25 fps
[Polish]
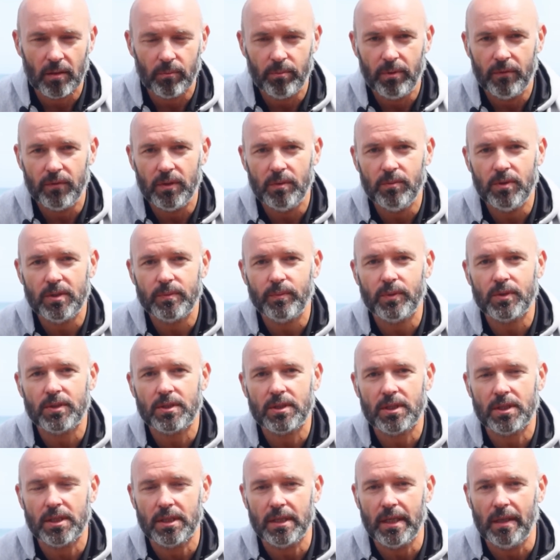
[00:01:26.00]
pewnymi
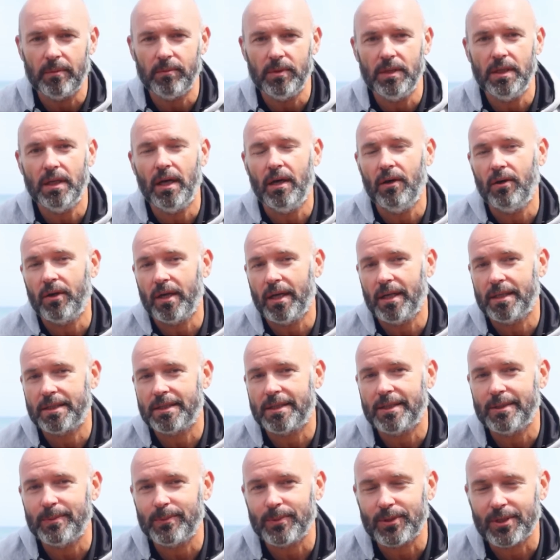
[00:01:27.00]
spostrzeżeniami
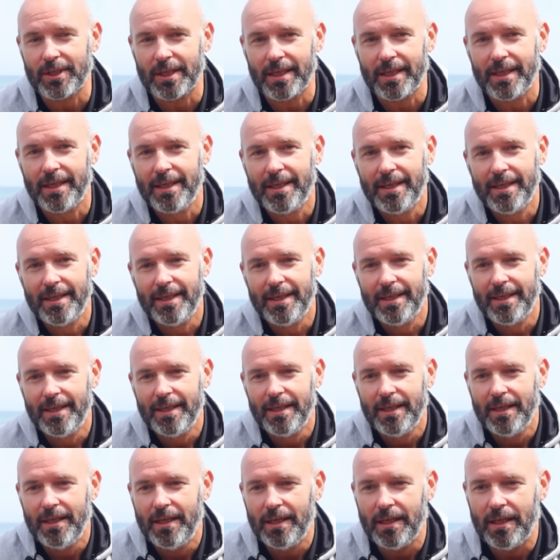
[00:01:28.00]
oraz tym, że
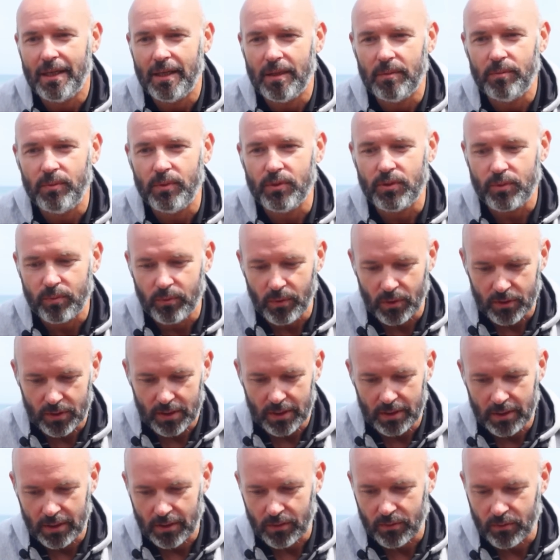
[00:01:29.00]
e, być
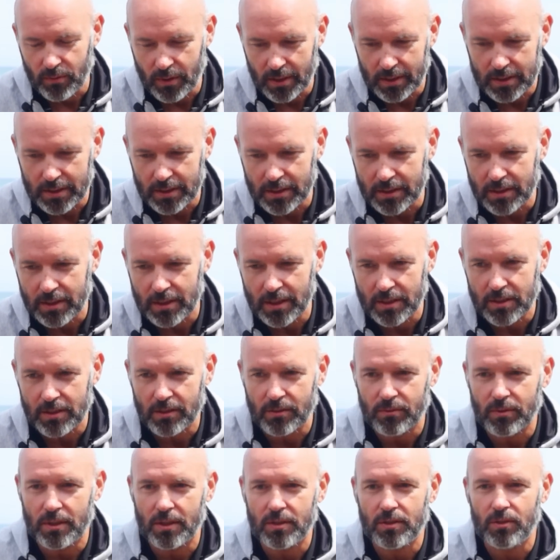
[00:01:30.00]
może niektóre z tych rzeczy,
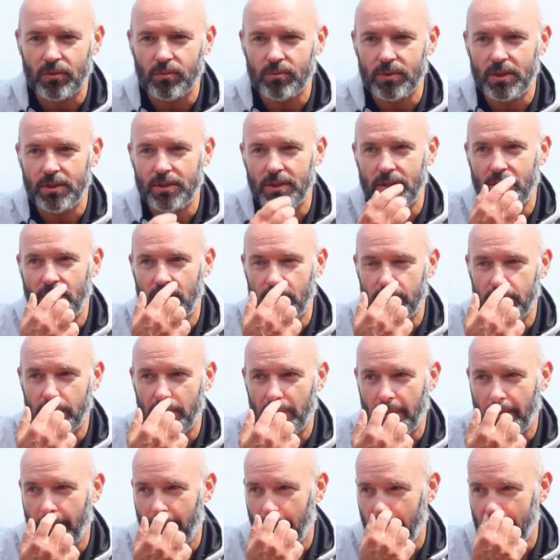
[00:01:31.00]
które się u mnie dzieją,
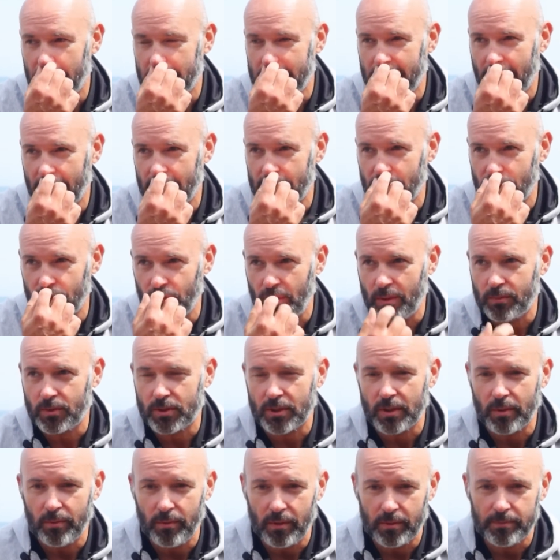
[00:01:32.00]
zarezonują
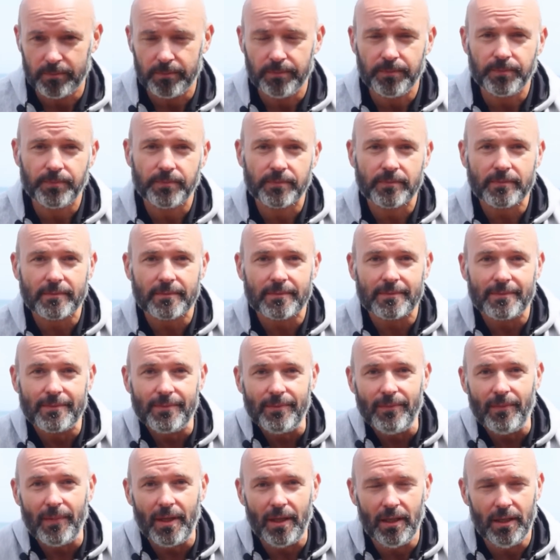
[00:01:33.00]
z Tobą
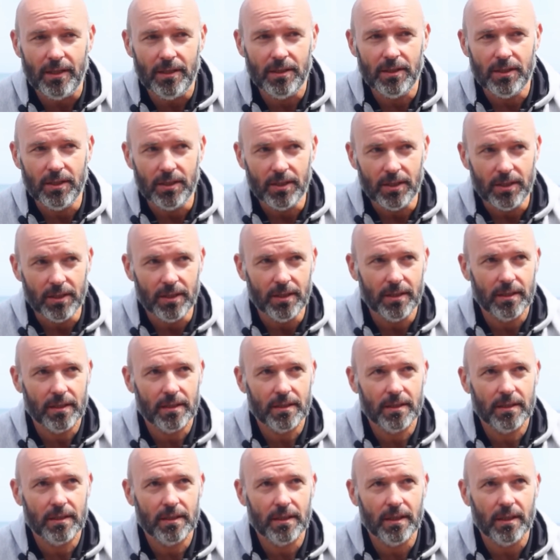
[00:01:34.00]
i
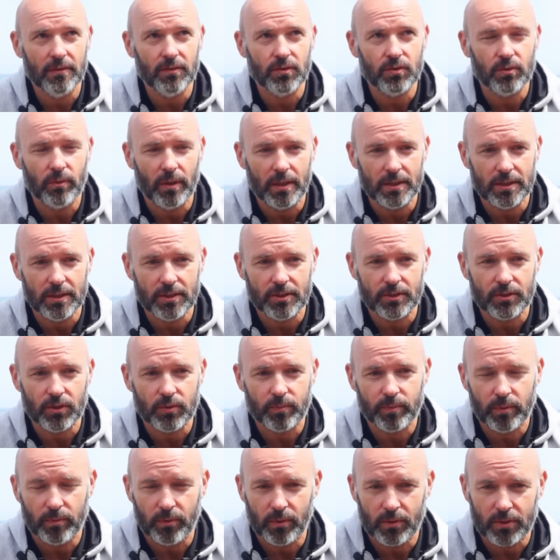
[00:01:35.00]
ewentualnie Ci
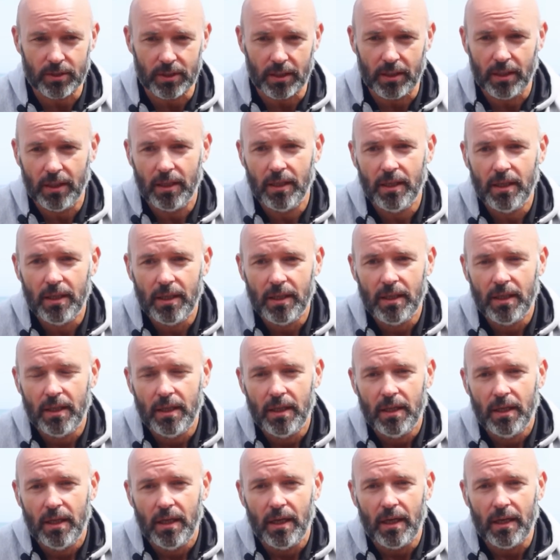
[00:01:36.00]
coś pomoże.
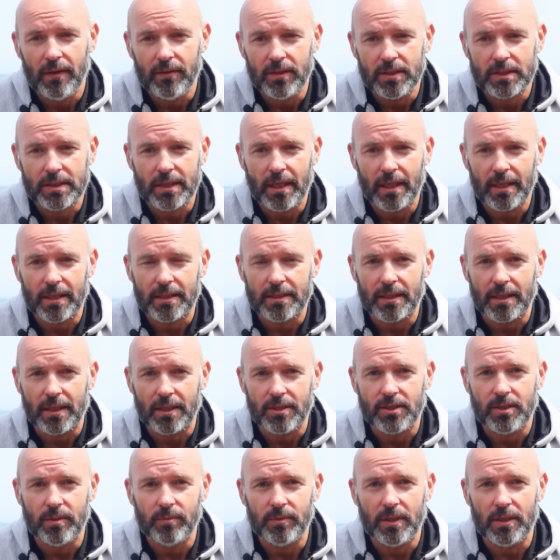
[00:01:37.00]
A więc tak,
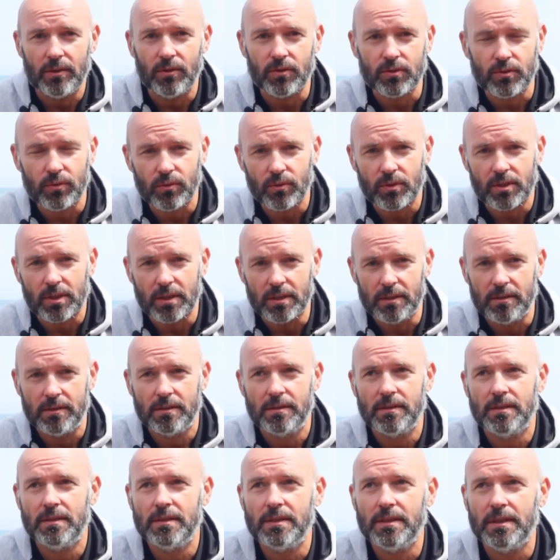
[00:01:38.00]
taka ciemna noc duszy,
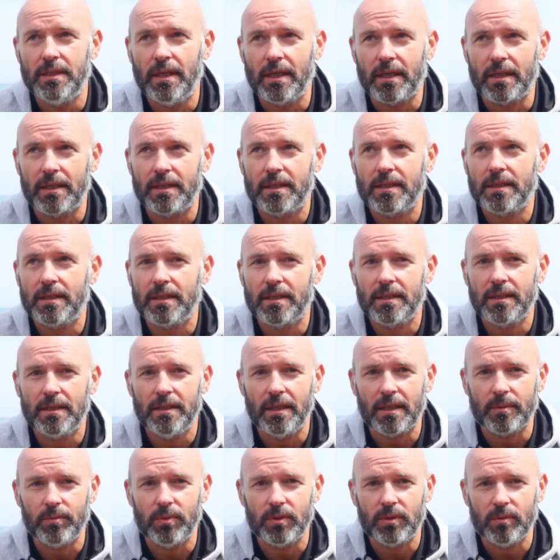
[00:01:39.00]
jak,
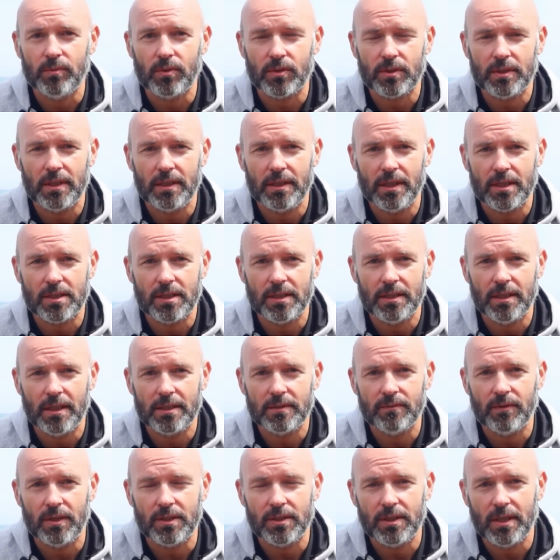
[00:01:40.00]
jakby to można inaczej
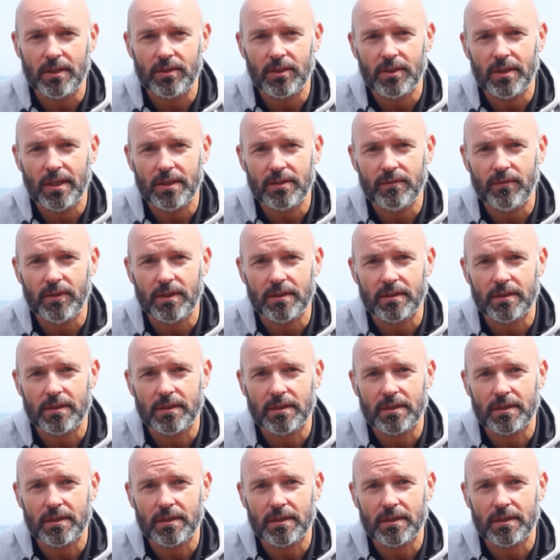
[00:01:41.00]
nazwać. Ja to nazwę